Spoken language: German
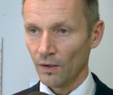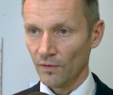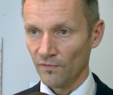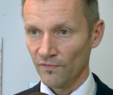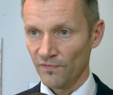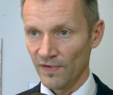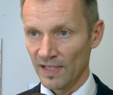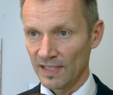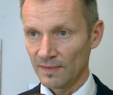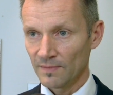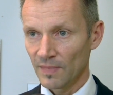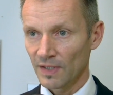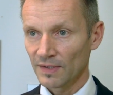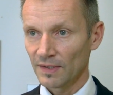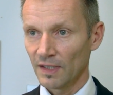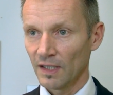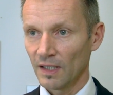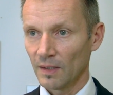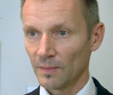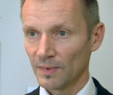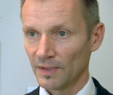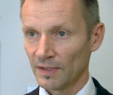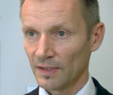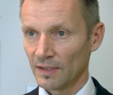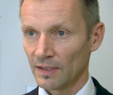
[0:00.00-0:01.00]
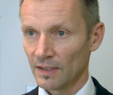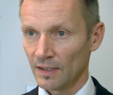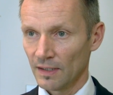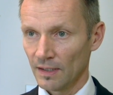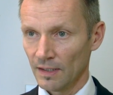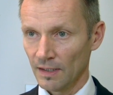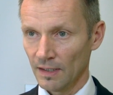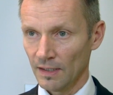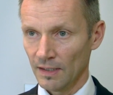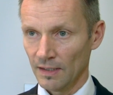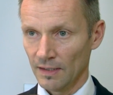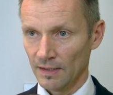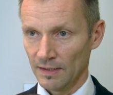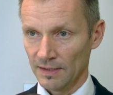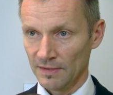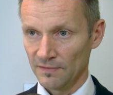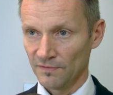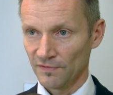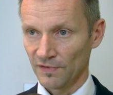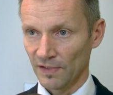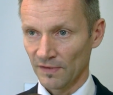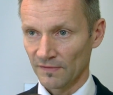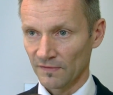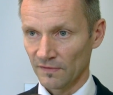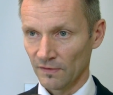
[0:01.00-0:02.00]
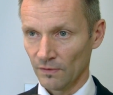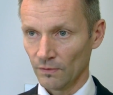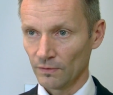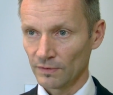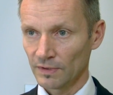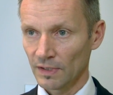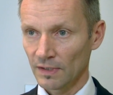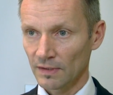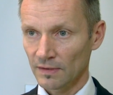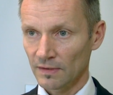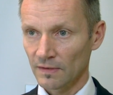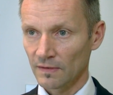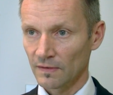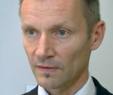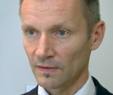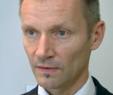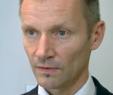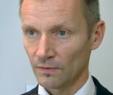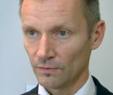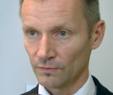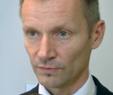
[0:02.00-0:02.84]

Wenn man aber äh, Inflation hat,